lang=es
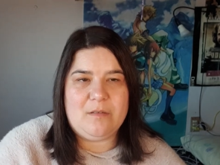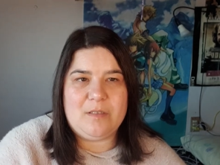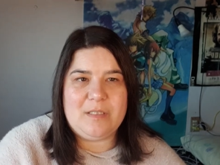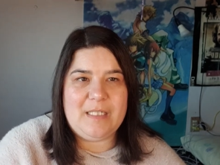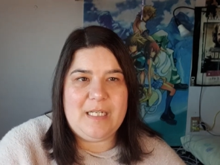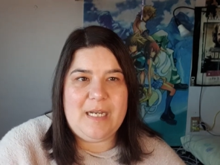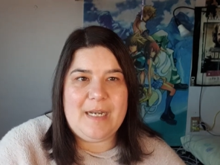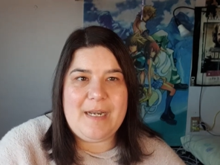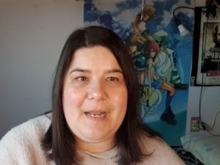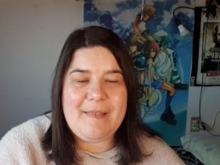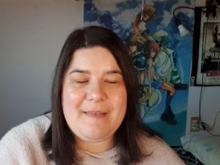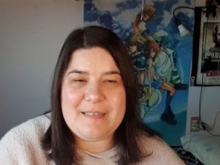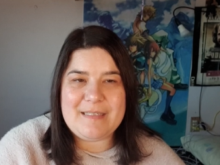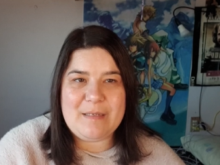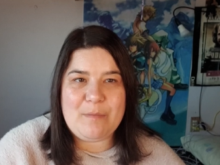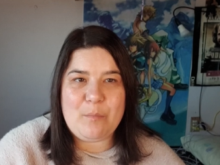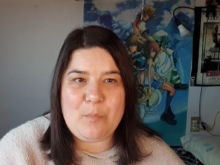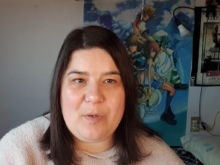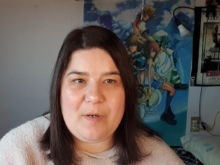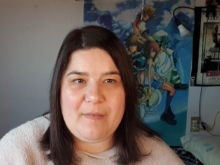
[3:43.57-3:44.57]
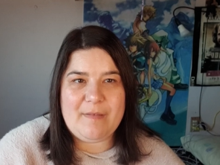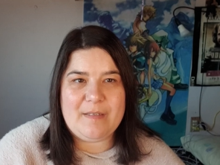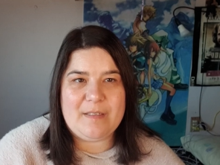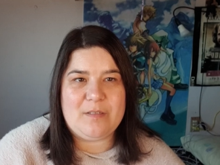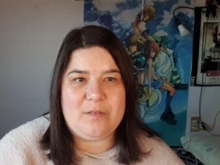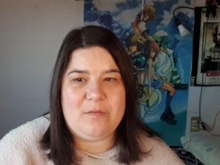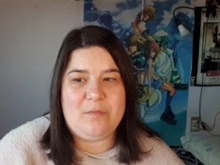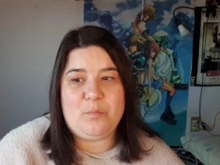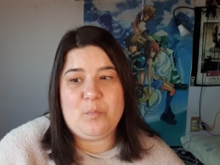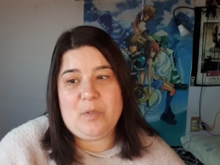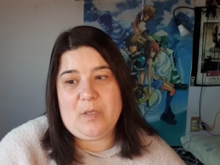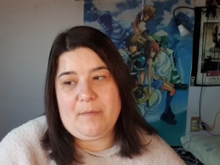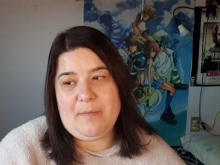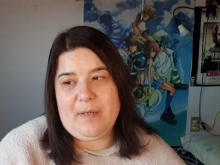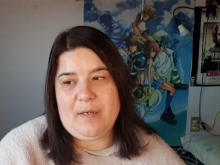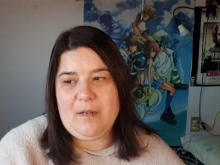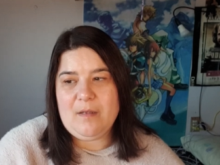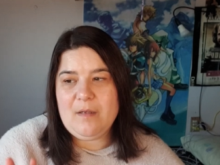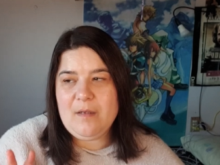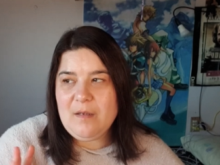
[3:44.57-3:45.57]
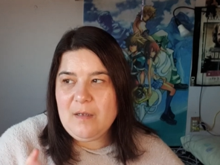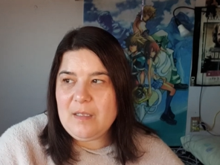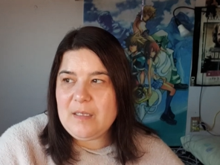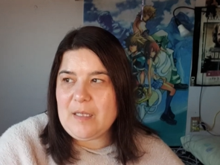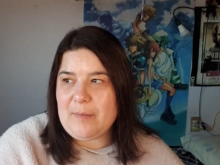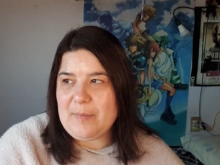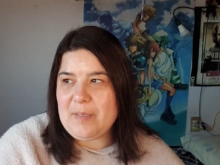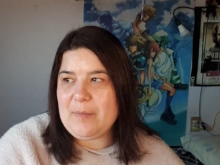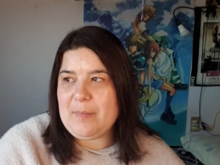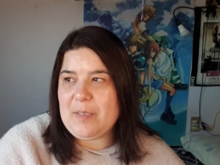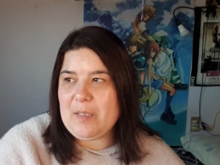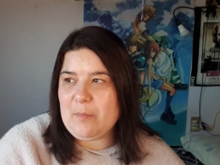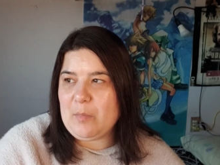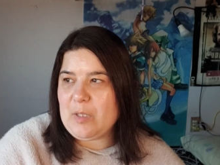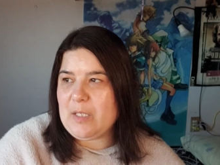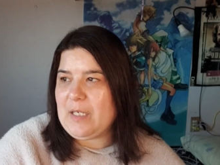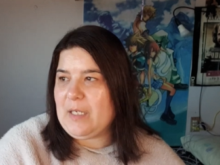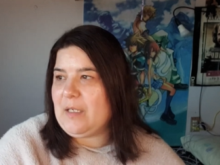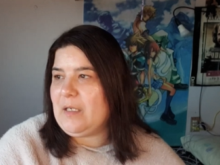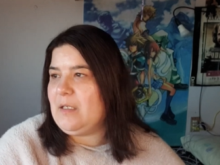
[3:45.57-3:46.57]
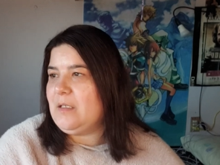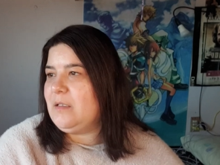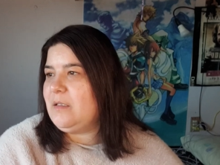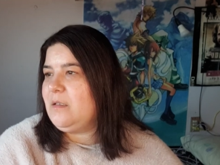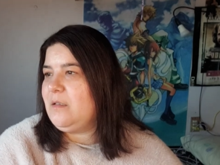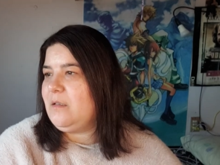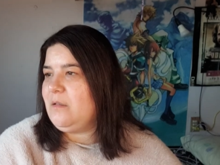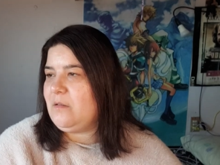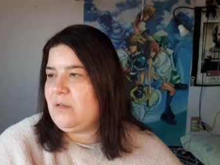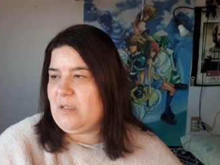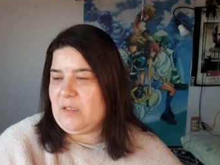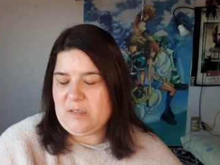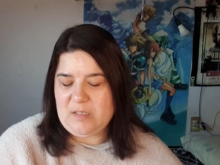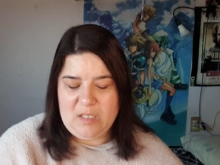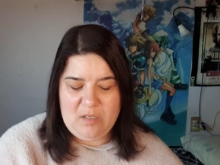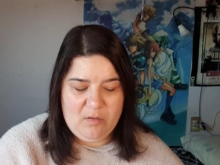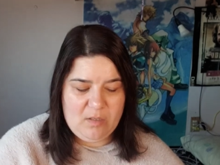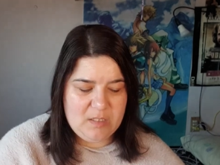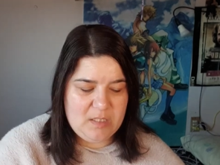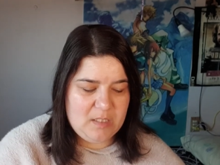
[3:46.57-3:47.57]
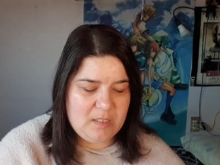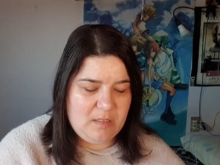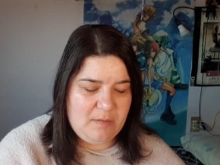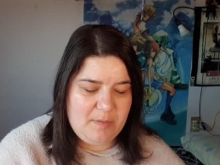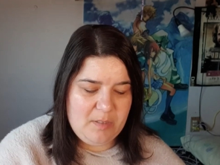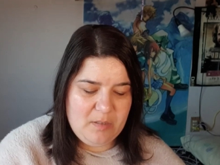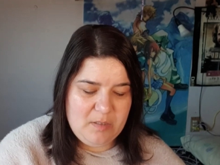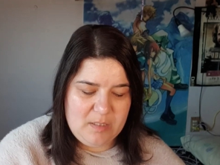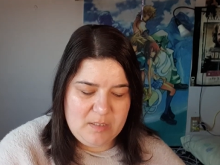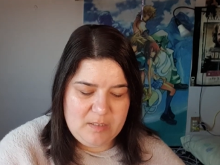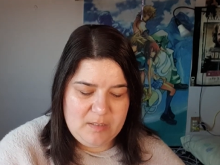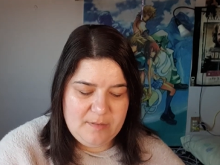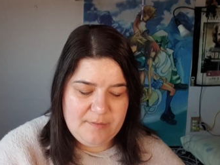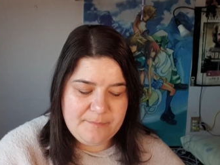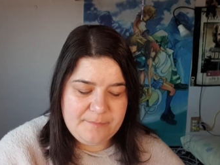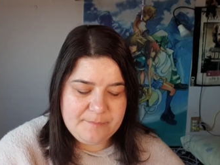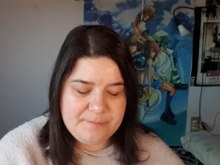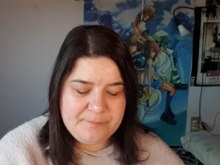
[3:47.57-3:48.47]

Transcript: O sea, nadie se muere de eso. Bueno, a ver, también depende cómo te caigas. No sé, están locas las gaviotas, ¿eh?